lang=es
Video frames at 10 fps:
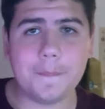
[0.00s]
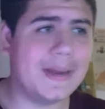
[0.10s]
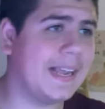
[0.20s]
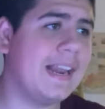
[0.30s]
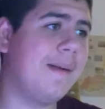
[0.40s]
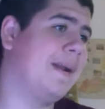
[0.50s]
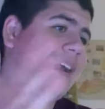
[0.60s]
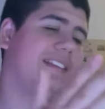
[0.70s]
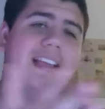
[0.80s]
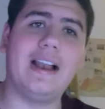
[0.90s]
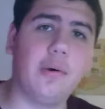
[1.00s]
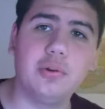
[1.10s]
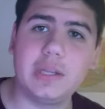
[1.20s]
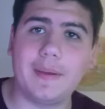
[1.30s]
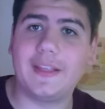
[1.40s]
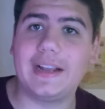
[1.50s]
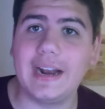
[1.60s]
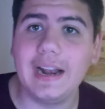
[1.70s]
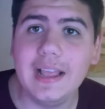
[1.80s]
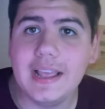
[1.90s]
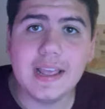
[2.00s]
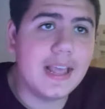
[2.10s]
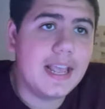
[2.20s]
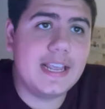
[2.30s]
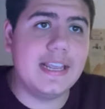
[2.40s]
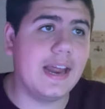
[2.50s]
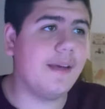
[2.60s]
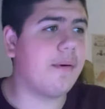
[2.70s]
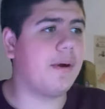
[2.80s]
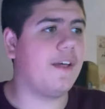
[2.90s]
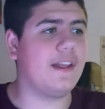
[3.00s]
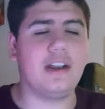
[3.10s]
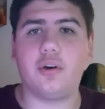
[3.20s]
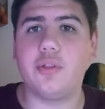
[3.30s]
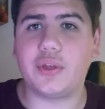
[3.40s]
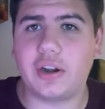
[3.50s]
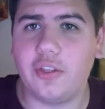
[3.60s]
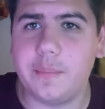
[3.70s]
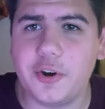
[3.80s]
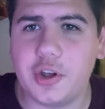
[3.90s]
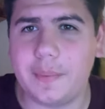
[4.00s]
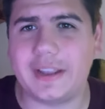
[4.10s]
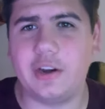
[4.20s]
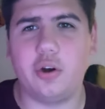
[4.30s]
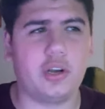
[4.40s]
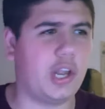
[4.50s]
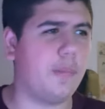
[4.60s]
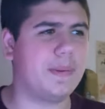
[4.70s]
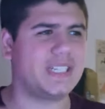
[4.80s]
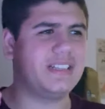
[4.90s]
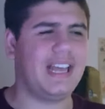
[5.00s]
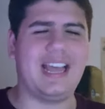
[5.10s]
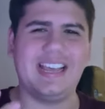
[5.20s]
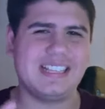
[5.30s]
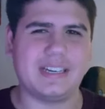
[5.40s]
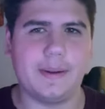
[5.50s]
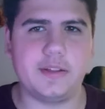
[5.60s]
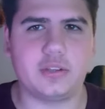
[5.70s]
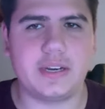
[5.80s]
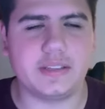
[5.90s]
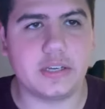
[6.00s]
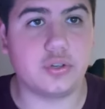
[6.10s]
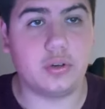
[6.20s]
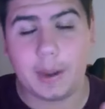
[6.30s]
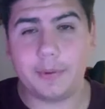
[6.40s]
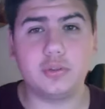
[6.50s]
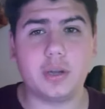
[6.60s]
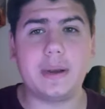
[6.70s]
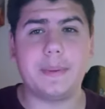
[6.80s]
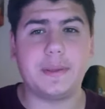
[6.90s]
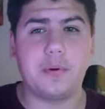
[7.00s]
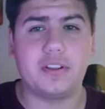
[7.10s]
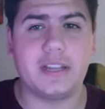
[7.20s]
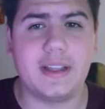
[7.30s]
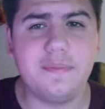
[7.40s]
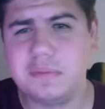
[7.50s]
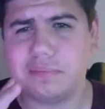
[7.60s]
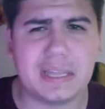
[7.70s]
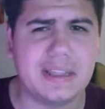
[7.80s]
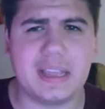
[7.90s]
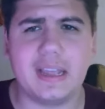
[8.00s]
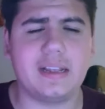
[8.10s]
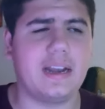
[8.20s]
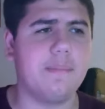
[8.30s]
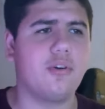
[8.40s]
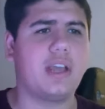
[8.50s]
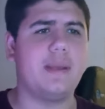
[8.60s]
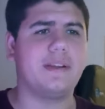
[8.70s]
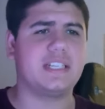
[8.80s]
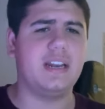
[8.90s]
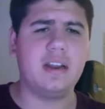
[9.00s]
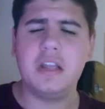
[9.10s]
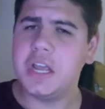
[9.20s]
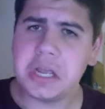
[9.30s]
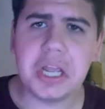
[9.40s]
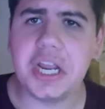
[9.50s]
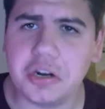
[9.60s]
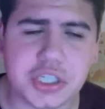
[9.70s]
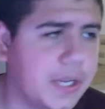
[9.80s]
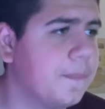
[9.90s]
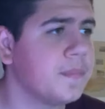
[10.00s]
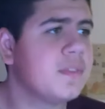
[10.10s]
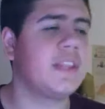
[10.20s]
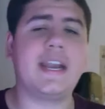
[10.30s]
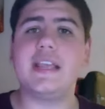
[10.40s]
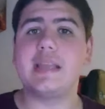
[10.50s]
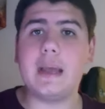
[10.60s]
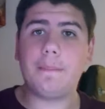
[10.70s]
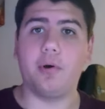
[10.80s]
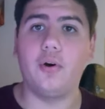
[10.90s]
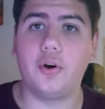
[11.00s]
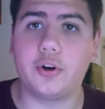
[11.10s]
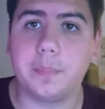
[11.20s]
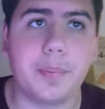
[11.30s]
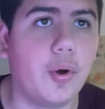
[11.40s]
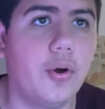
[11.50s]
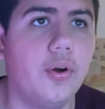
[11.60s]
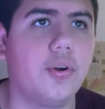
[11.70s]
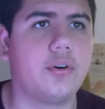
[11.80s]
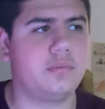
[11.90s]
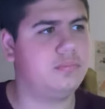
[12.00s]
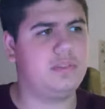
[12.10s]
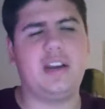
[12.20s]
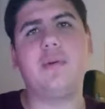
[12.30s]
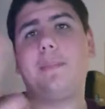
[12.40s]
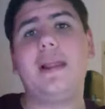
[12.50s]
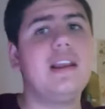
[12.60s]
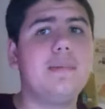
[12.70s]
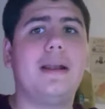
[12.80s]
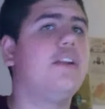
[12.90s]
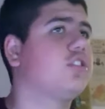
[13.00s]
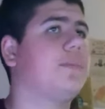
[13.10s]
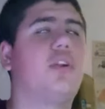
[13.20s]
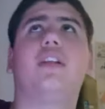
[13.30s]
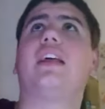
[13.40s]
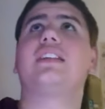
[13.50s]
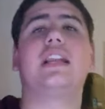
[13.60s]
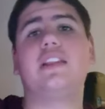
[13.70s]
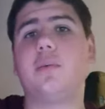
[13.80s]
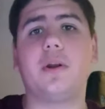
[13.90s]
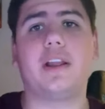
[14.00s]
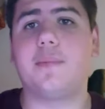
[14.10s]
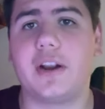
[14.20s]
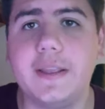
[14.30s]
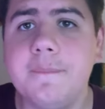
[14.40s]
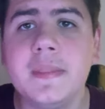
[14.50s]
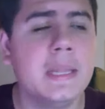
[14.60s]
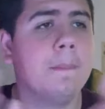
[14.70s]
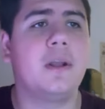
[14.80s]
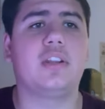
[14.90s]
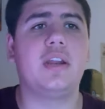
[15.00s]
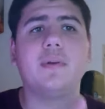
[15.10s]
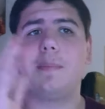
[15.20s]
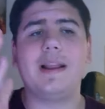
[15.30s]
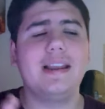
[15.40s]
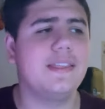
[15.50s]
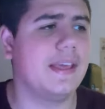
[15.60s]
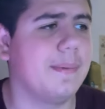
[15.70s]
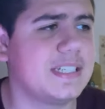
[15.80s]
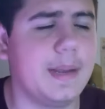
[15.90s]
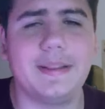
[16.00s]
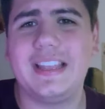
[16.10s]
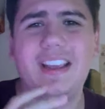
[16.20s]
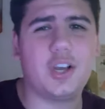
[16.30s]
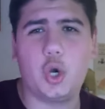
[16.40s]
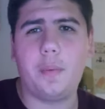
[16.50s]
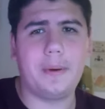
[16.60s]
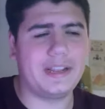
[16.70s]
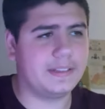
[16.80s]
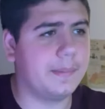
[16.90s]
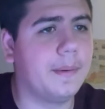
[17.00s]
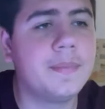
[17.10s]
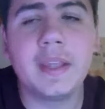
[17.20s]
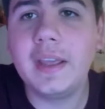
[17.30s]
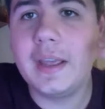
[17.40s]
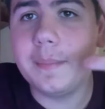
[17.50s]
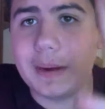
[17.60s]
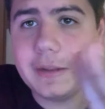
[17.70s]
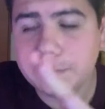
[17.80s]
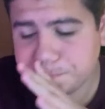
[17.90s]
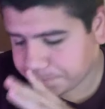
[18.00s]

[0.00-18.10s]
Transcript: Para que nada, para que estéis a las últimas del canal. Y nada, vamos a darle con Cerreo Demonios a ver qué, nos presenta este trabajito tan intenso. Ha preguntado varias veces por Instagram que de qué creemos que iba a ser. Y no sé, tenéis ya por, por... Tenéis una playlist, ¿vale? No sé por dónde estará saliendo, por aquí o por aquí. Pero tenéis una playlist de básicamente cómo va el tema. ¿Vale?